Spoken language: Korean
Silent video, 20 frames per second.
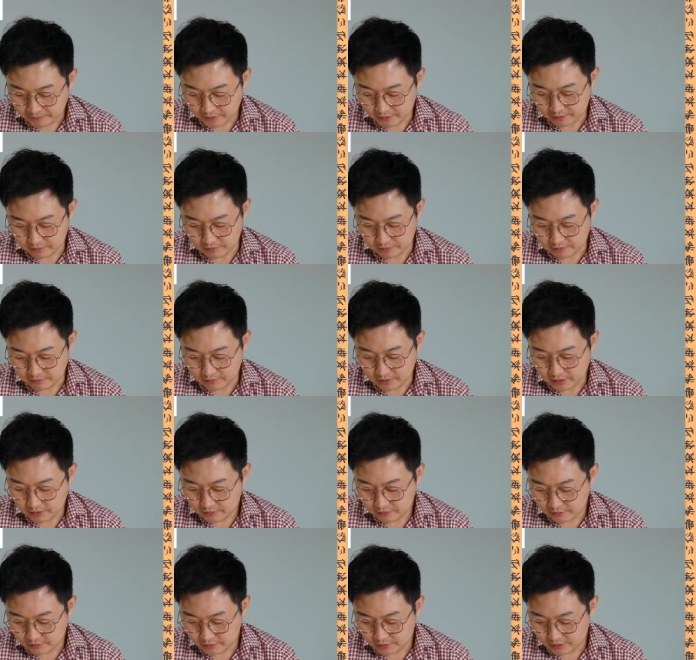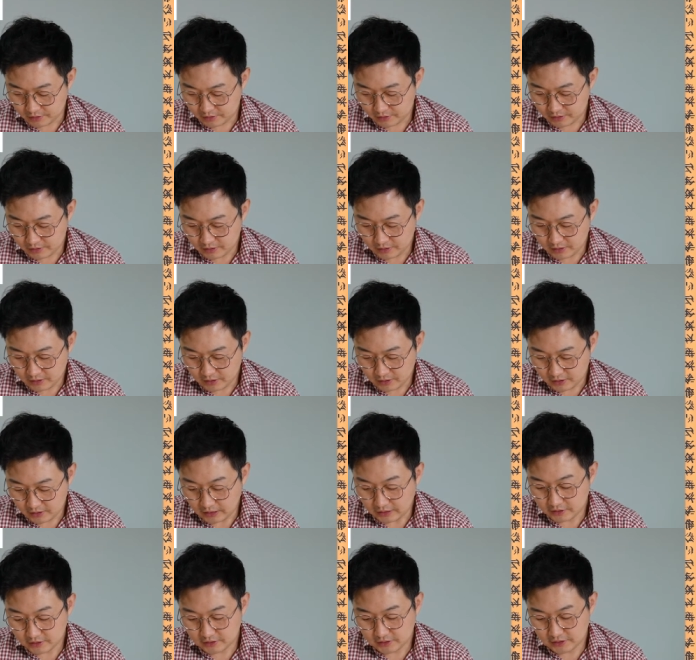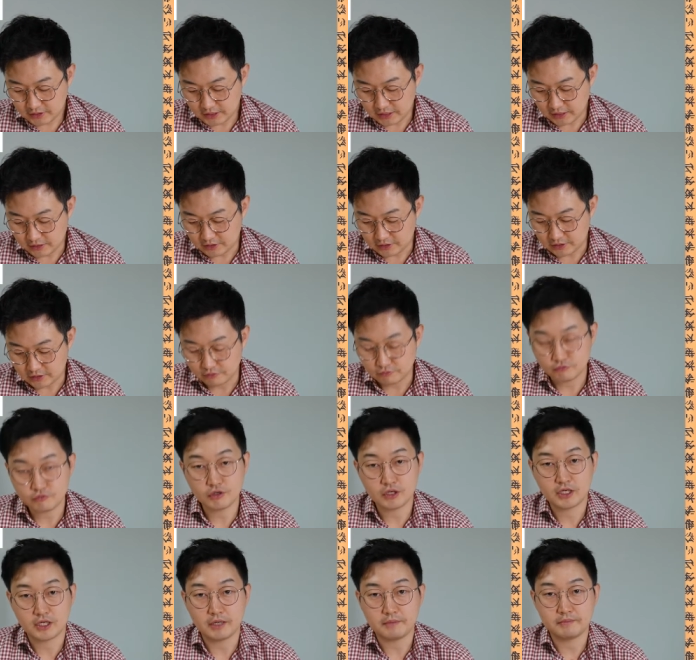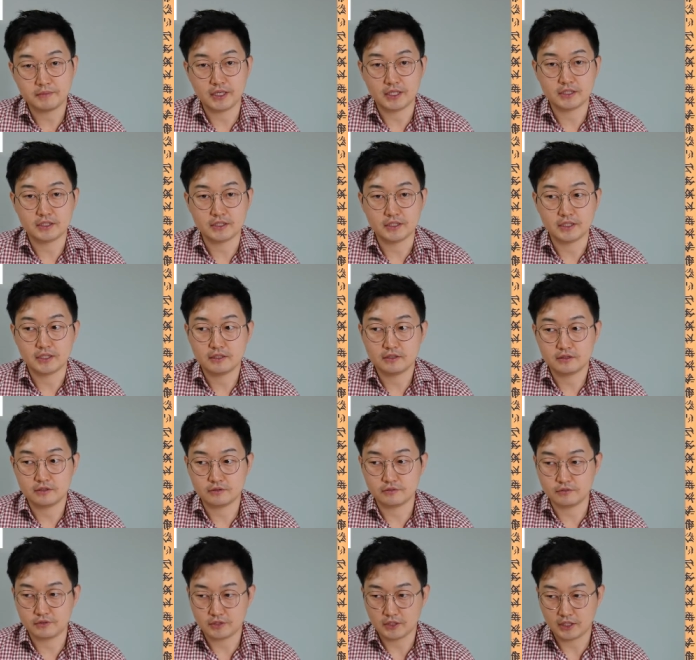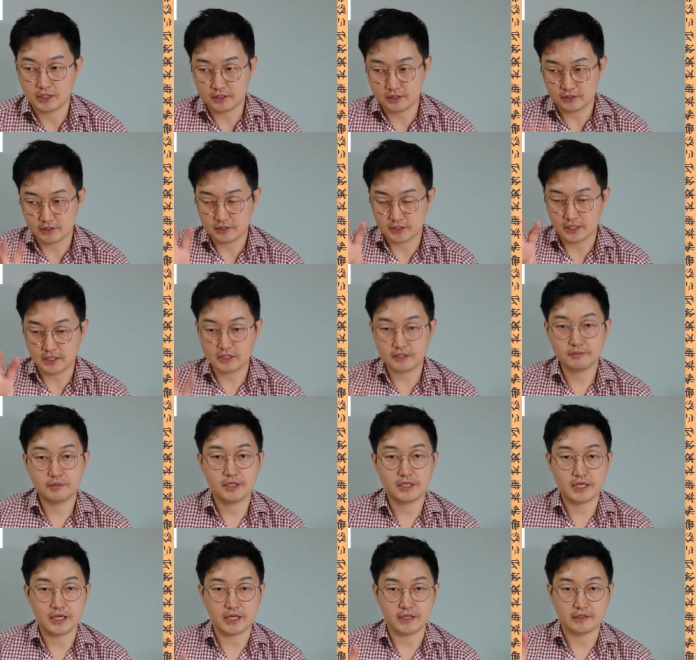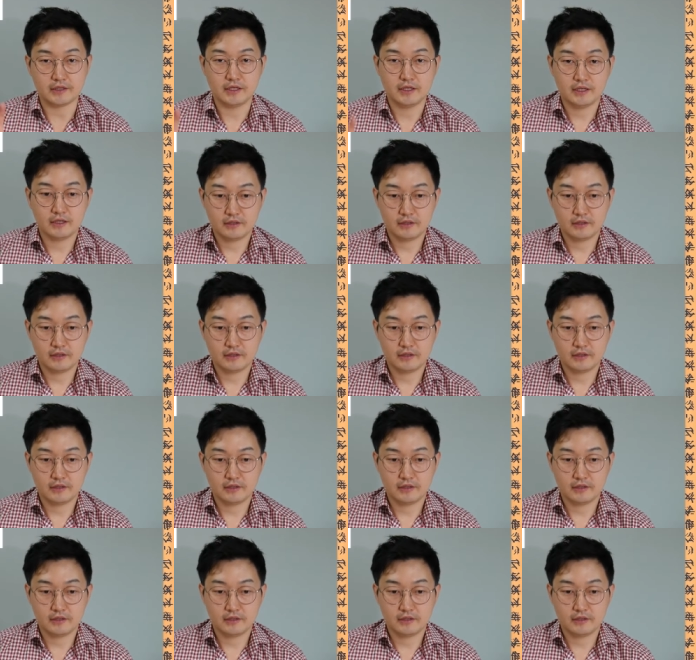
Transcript: 그리고 한국은 상승지향적인 우월감 가시 그리고 이제 그 계급에 대한